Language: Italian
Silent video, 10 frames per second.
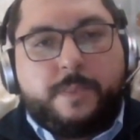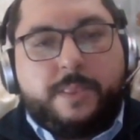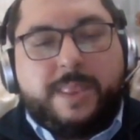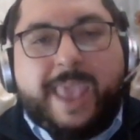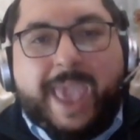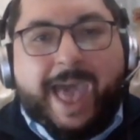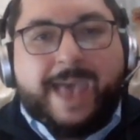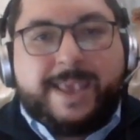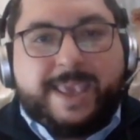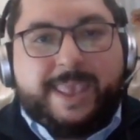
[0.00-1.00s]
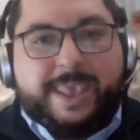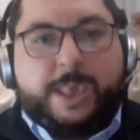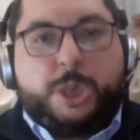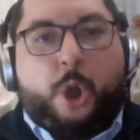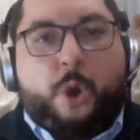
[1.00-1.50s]
neanche di
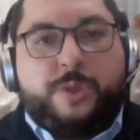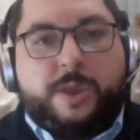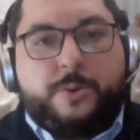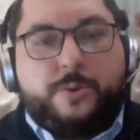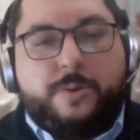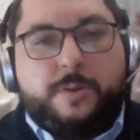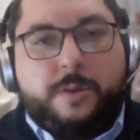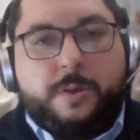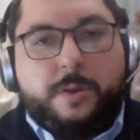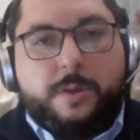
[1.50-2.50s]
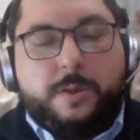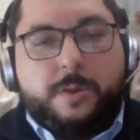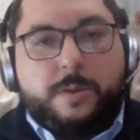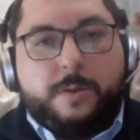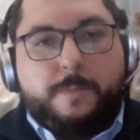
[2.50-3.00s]
esonero
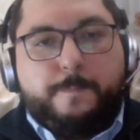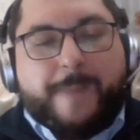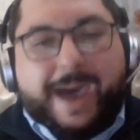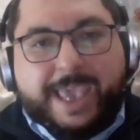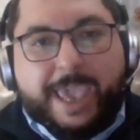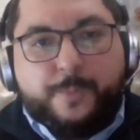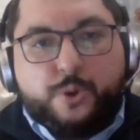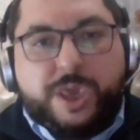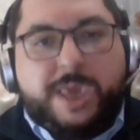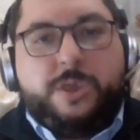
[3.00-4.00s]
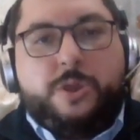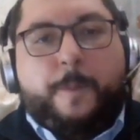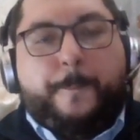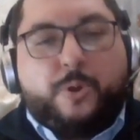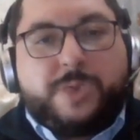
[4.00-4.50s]
ma che Mourinho
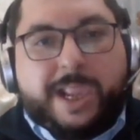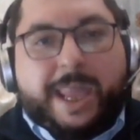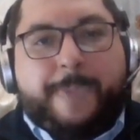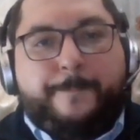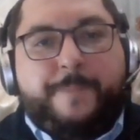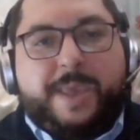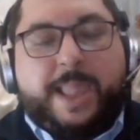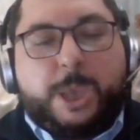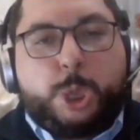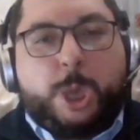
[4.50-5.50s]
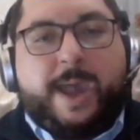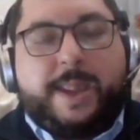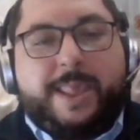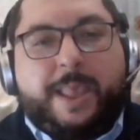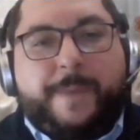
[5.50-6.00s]
potrebbe
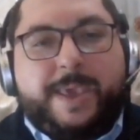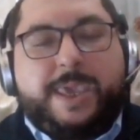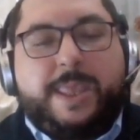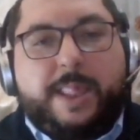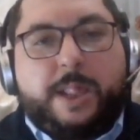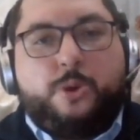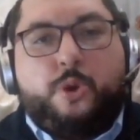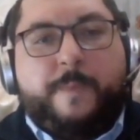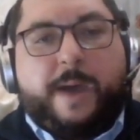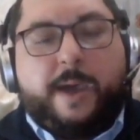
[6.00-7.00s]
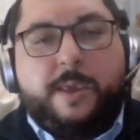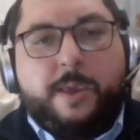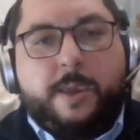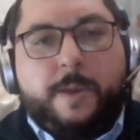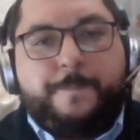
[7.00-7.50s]
lasciare la panchina della Roma
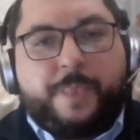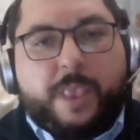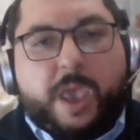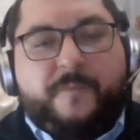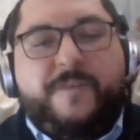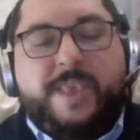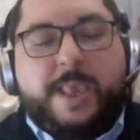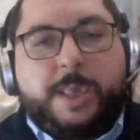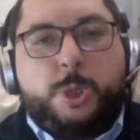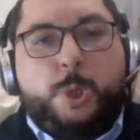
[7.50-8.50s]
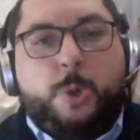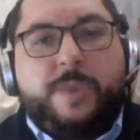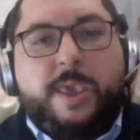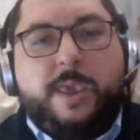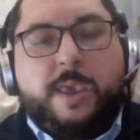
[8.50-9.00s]
a fine
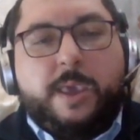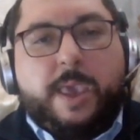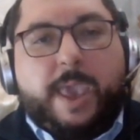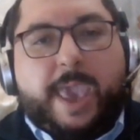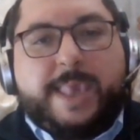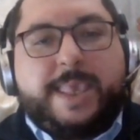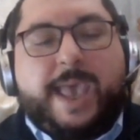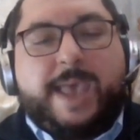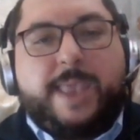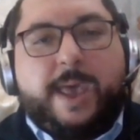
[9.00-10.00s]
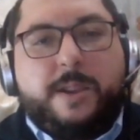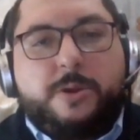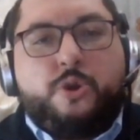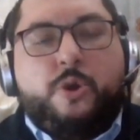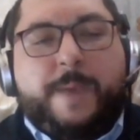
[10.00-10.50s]
stagione è stata
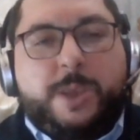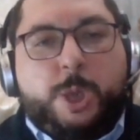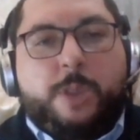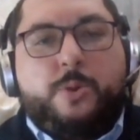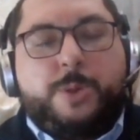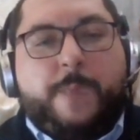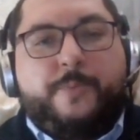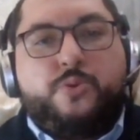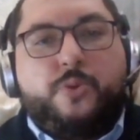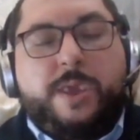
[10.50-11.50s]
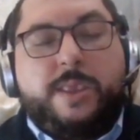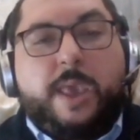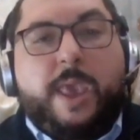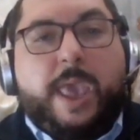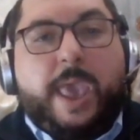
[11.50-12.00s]
romagiallorossa.it
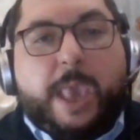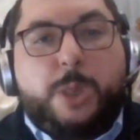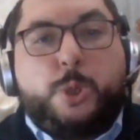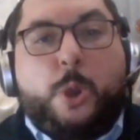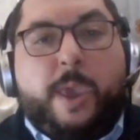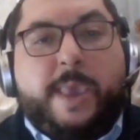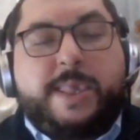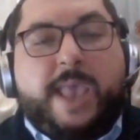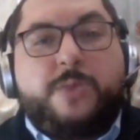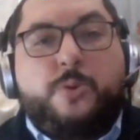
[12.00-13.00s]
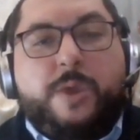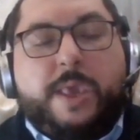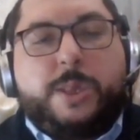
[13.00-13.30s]
so, è stato il